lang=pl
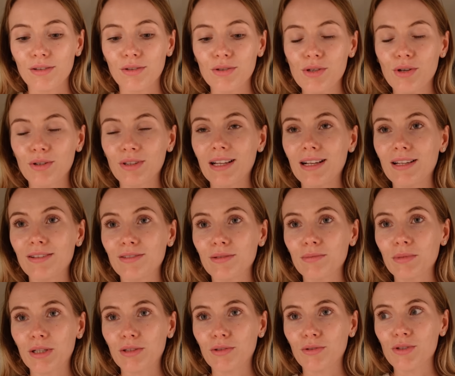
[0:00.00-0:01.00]
doskonale
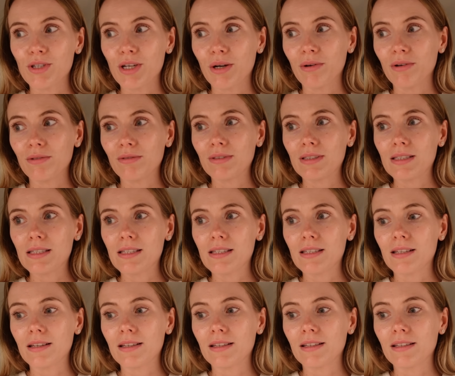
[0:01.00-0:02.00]
wiem, jak to działa,
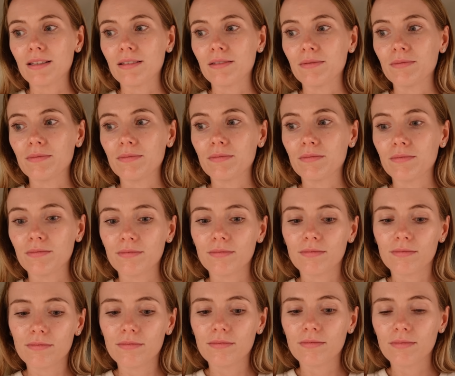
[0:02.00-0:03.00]
więc e,
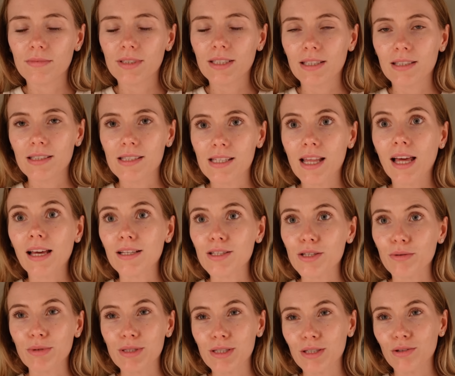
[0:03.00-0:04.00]
zdaję
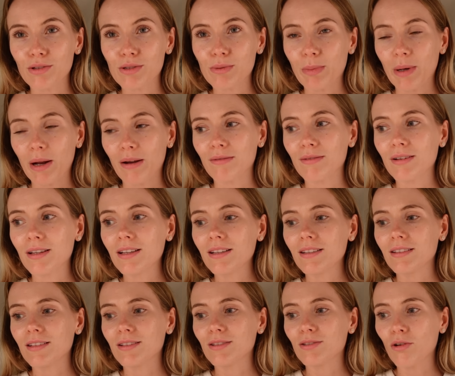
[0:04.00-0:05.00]
sobie z tego sprawę.
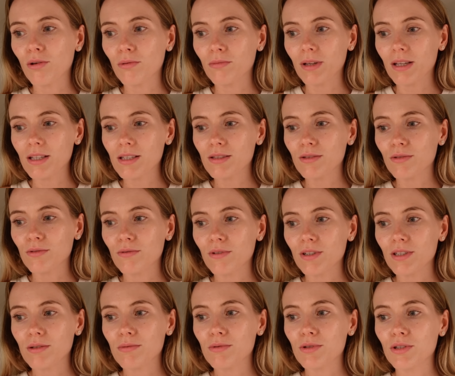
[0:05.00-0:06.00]
Natomiast
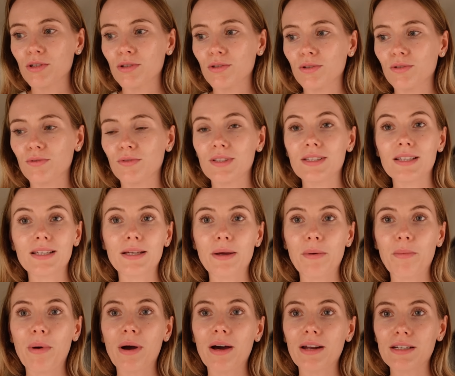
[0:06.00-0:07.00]
uważam, że nieodwiedzenie
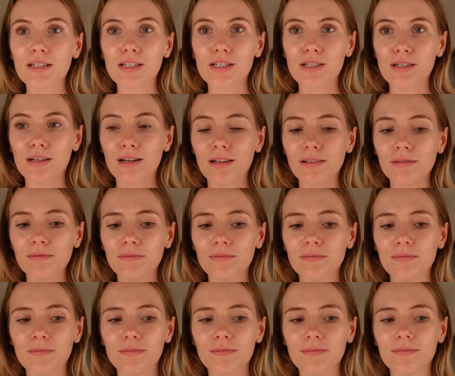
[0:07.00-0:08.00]
Paryża
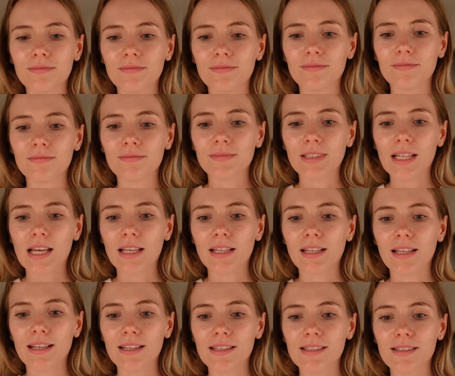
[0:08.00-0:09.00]

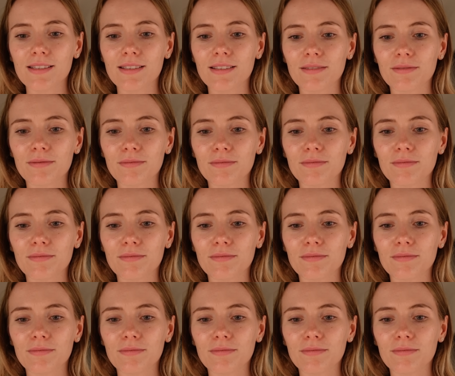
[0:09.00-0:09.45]
jest